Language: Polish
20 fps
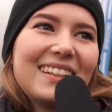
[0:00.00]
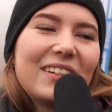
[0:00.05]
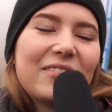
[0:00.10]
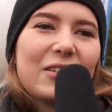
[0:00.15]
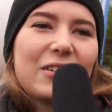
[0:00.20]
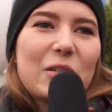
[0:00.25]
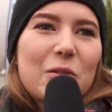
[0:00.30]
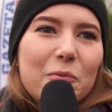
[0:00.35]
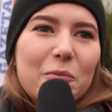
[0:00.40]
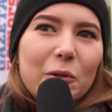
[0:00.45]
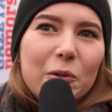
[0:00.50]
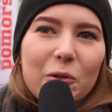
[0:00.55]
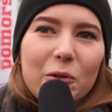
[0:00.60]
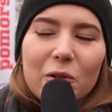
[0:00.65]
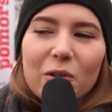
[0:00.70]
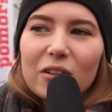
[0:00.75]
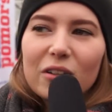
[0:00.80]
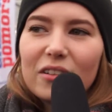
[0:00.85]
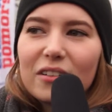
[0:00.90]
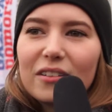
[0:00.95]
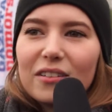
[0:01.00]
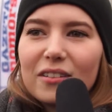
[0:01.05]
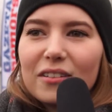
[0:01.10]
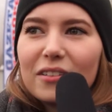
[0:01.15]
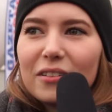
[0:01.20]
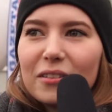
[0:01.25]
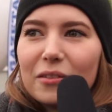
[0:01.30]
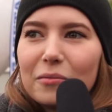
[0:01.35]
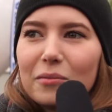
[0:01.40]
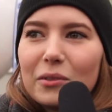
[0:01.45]
Na Facebooku
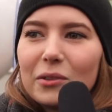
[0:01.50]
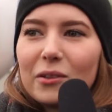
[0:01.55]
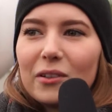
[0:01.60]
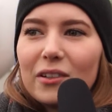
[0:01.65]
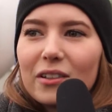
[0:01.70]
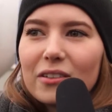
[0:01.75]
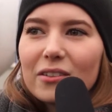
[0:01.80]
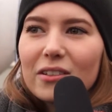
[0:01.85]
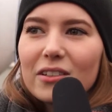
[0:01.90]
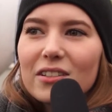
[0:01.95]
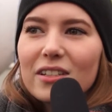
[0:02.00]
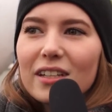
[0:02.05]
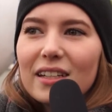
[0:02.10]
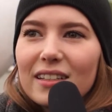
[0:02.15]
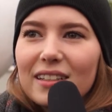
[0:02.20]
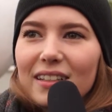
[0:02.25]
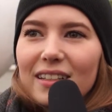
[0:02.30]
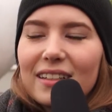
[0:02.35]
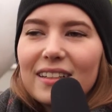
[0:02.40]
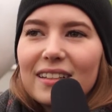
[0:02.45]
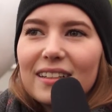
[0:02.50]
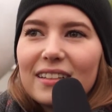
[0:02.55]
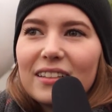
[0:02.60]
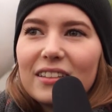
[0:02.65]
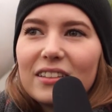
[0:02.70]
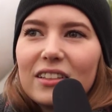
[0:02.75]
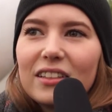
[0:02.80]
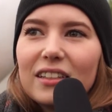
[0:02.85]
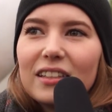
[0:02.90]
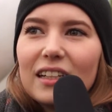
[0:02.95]
było
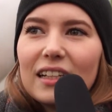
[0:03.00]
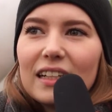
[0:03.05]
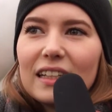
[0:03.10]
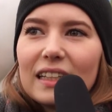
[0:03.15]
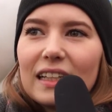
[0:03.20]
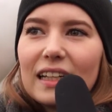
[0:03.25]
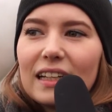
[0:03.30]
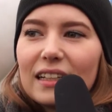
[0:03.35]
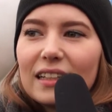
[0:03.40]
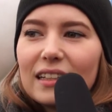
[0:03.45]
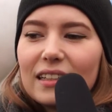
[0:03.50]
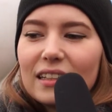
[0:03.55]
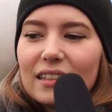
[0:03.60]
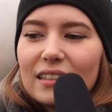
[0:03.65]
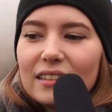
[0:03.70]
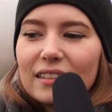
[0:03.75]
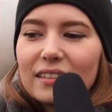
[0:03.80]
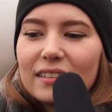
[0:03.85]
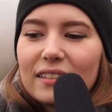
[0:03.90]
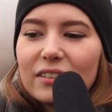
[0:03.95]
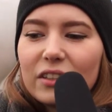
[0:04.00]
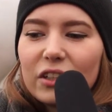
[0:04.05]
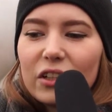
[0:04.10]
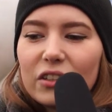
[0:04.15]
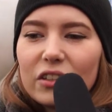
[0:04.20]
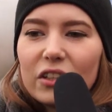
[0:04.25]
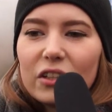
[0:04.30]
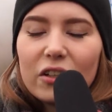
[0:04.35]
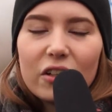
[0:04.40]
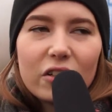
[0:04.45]
ogłoszenie, na
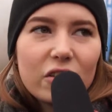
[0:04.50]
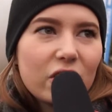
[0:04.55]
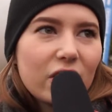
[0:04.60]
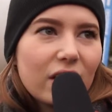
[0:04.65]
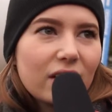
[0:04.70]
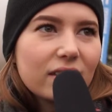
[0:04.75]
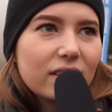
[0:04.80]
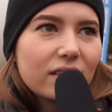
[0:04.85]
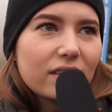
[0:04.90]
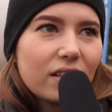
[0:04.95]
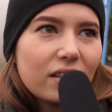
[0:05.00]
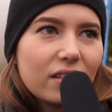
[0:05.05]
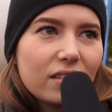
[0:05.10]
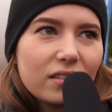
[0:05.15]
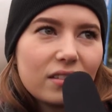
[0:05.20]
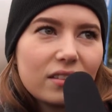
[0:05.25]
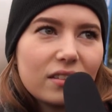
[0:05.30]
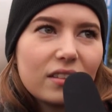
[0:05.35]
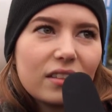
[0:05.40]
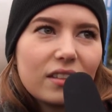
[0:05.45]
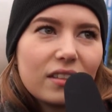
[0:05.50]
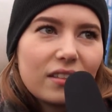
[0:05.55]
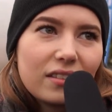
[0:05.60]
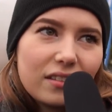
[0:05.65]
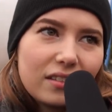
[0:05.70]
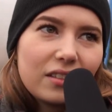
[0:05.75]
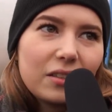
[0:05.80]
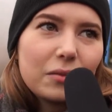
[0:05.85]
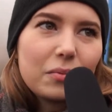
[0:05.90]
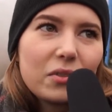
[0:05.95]
stronie o Jasielsko.
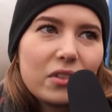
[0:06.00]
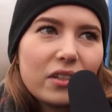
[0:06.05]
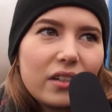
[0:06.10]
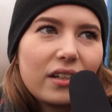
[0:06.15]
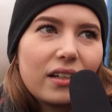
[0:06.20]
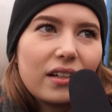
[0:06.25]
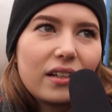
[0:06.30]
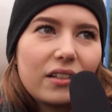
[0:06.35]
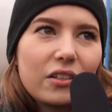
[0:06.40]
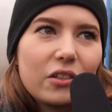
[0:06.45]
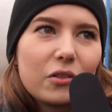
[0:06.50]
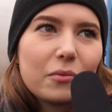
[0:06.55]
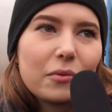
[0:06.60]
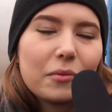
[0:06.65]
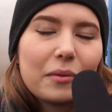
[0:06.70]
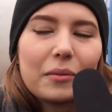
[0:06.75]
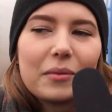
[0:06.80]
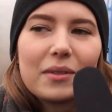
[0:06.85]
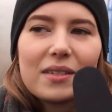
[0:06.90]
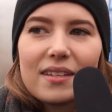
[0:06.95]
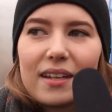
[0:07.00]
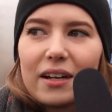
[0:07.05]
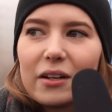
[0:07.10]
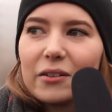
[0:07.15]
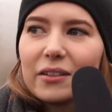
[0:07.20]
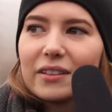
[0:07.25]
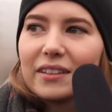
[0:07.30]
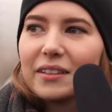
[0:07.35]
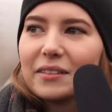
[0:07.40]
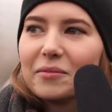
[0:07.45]
No i przyjechaliśmy. Mamy
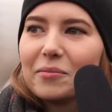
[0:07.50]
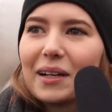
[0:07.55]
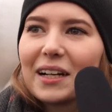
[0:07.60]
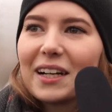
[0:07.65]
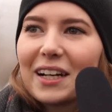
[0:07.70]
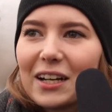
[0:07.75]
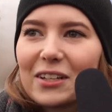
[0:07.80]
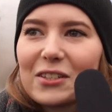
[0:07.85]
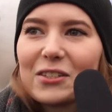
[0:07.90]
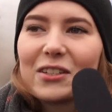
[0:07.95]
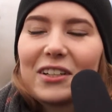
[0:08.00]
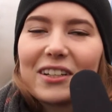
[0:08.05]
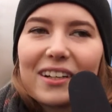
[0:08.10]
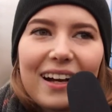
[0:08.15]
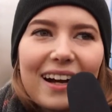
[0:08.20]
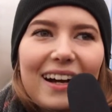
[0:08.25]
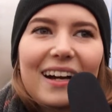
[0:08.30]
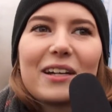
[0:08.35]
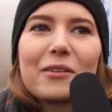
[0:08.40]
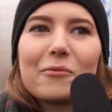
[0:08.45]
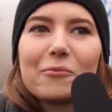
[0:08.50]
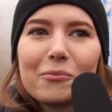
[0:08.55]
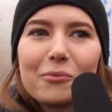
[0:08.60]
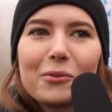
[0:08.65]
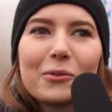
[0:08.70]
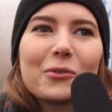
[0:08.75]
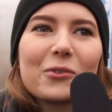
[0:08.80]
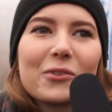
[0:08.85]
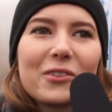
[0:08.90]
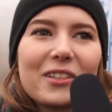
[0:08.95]
cały bagażnik karm,
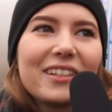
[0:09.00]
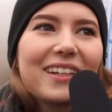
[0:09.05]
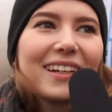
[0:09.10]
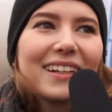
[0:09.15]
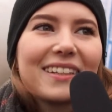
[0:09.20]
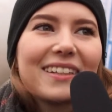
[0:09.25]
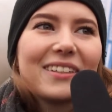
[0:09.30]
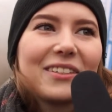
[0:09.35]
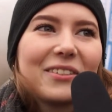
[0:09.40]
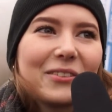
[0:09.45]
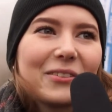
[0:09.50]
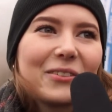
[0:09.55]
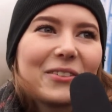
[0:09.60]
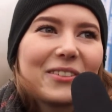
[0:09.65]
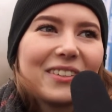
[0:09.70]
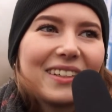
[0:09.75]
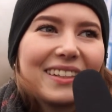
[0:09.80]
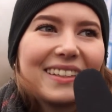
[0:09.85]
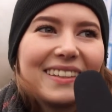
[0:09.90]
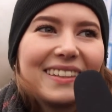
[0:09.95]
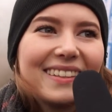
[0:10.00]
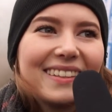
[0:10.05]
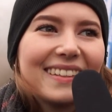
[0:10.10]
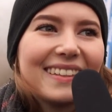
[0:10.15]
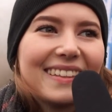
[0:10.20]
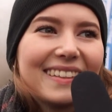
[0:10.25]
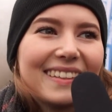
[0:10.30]
puszki jakieś różne i...